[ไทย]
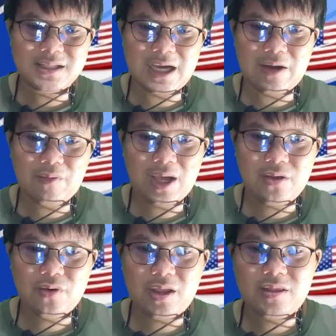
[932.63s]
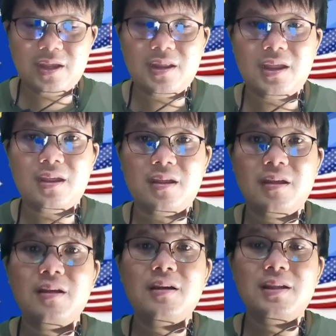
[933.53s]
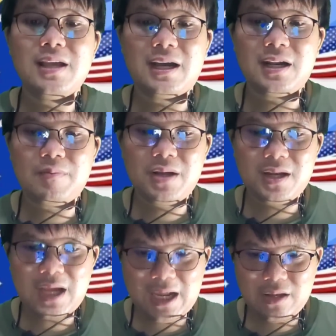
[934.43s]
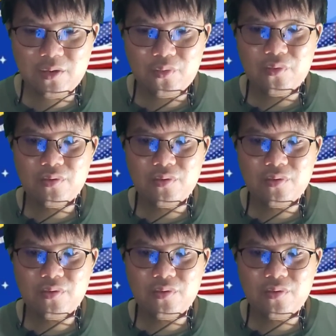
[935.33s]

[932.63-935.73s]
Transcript: จาว่า USTT ยังดำเนินการอยู่